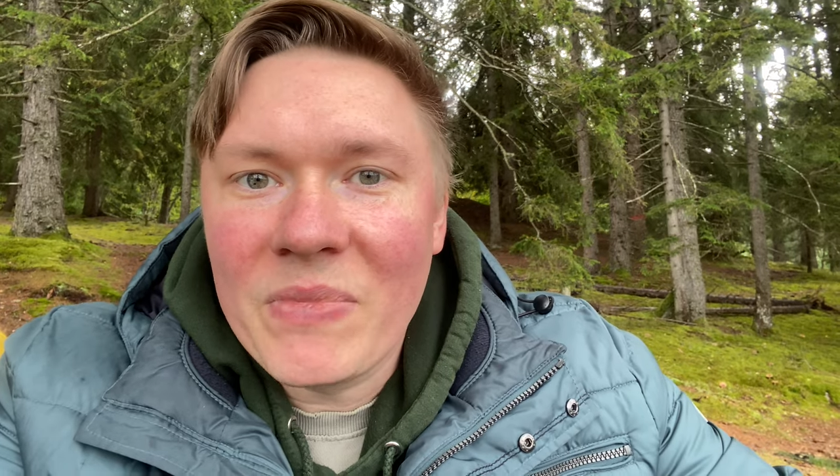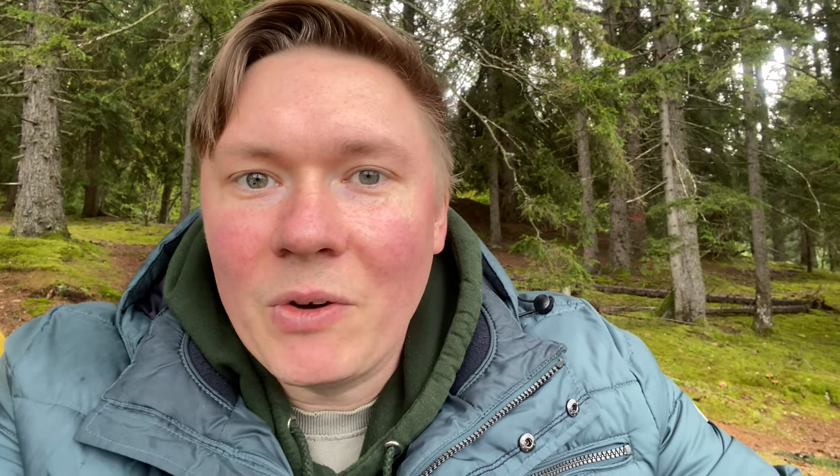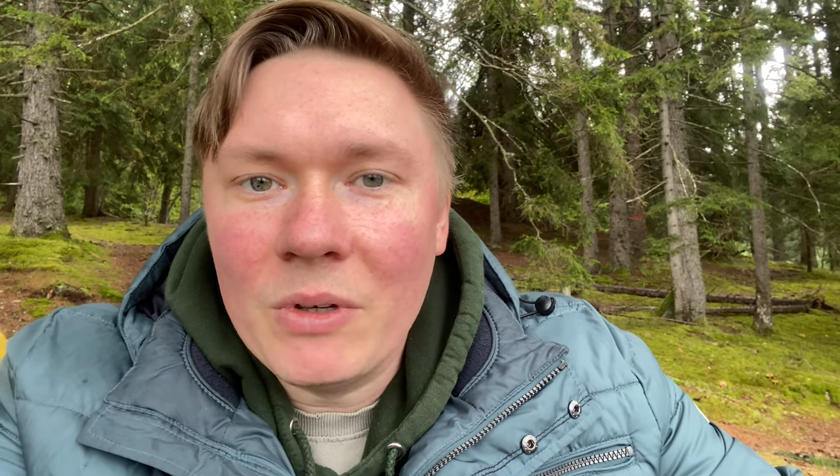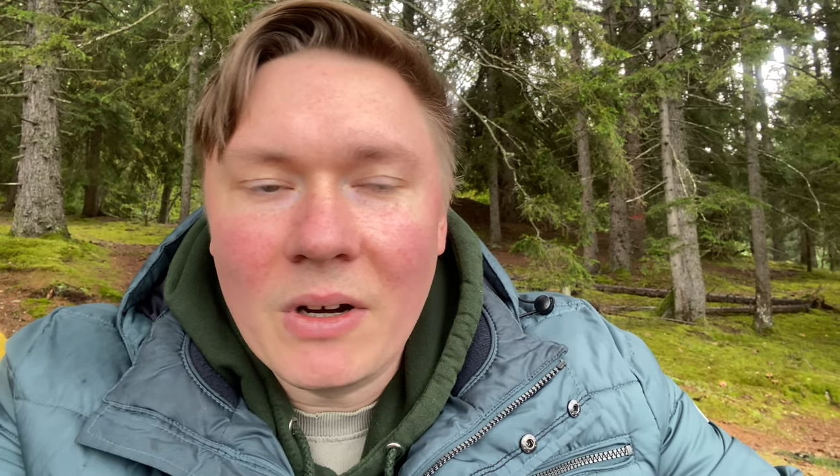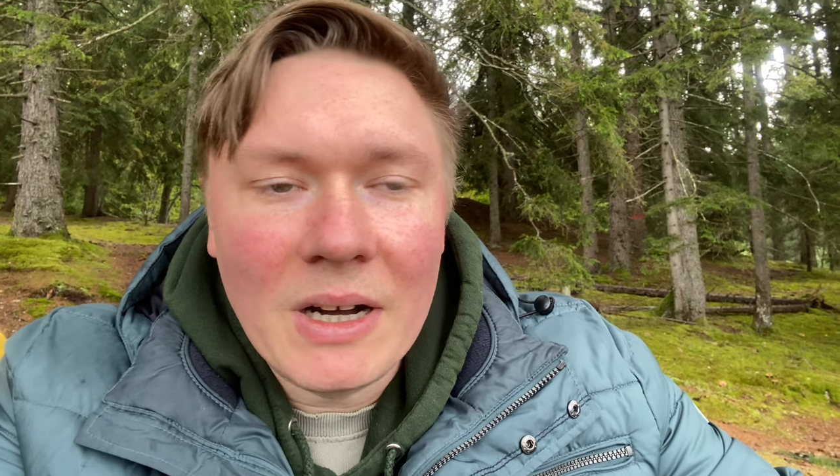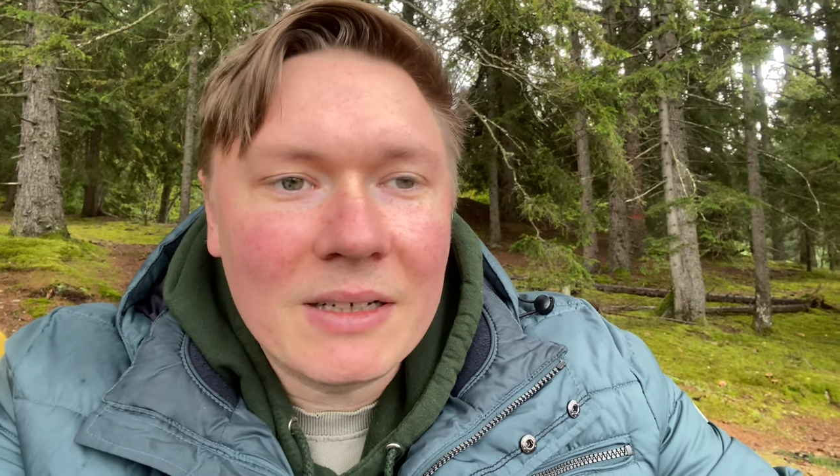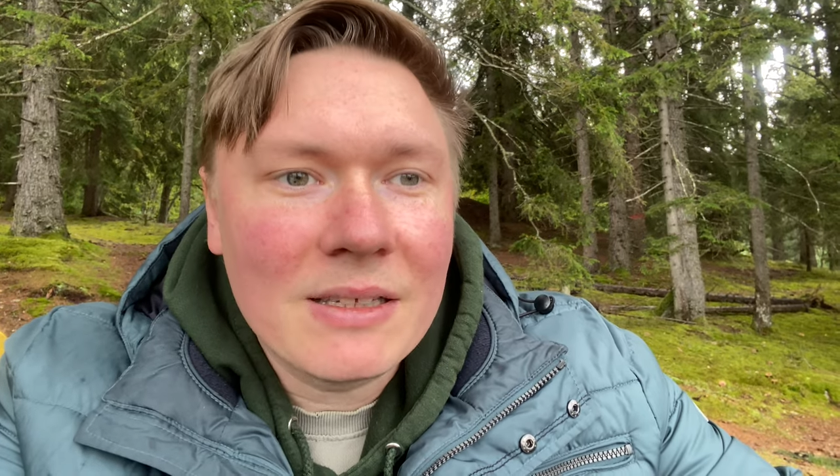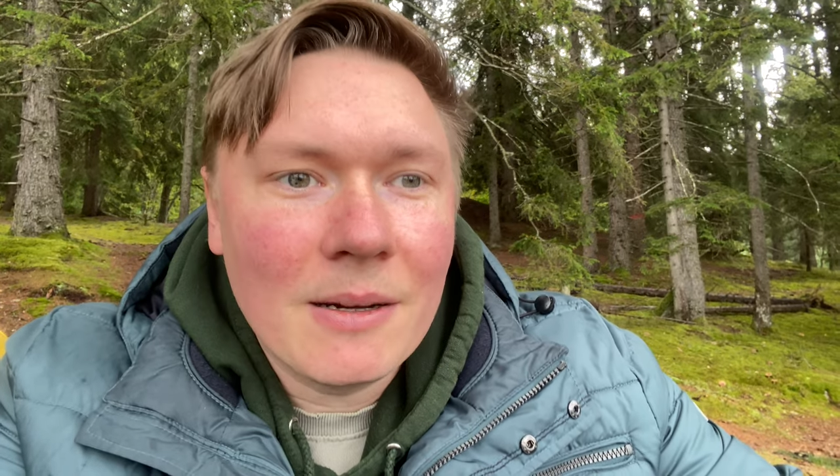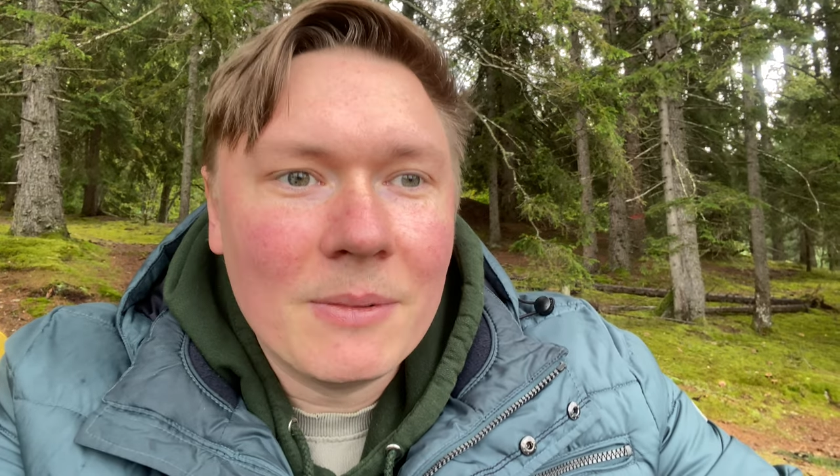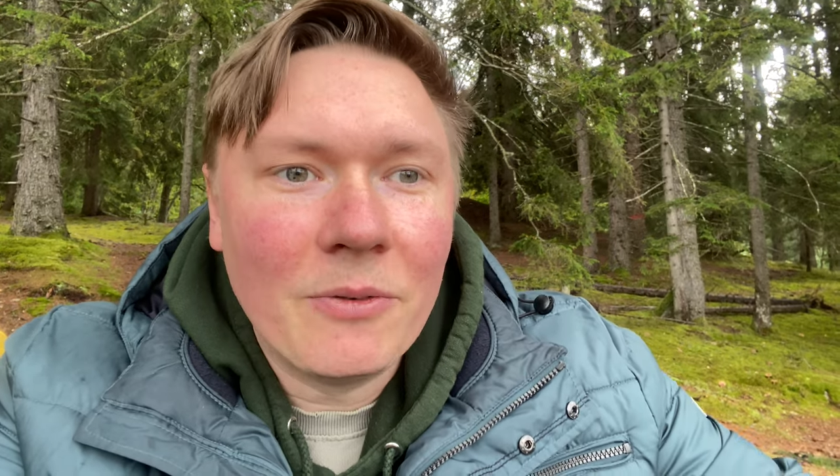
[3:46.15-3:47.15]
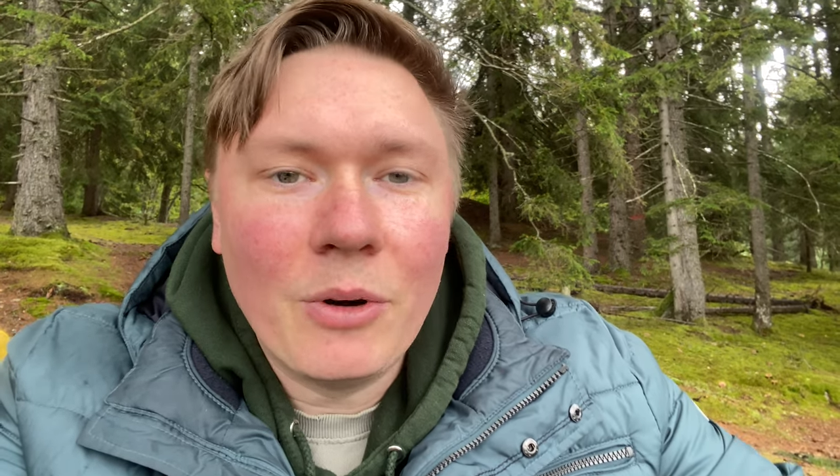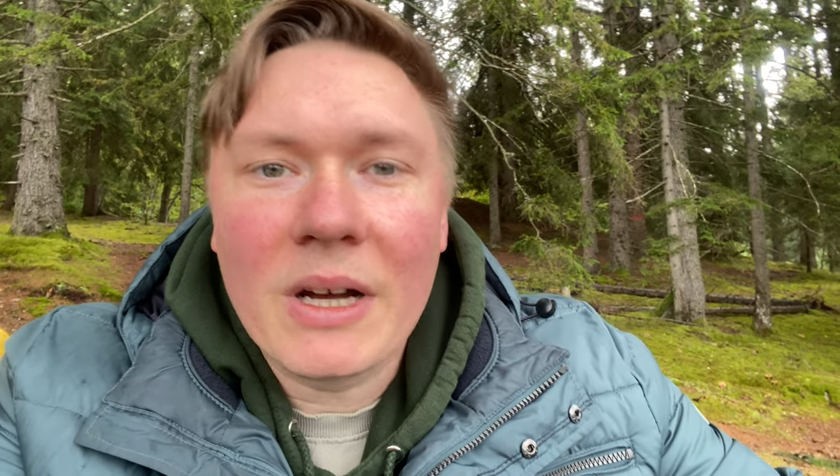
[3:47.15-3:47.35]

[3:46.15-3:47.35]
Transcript: und auch Angst haben davor,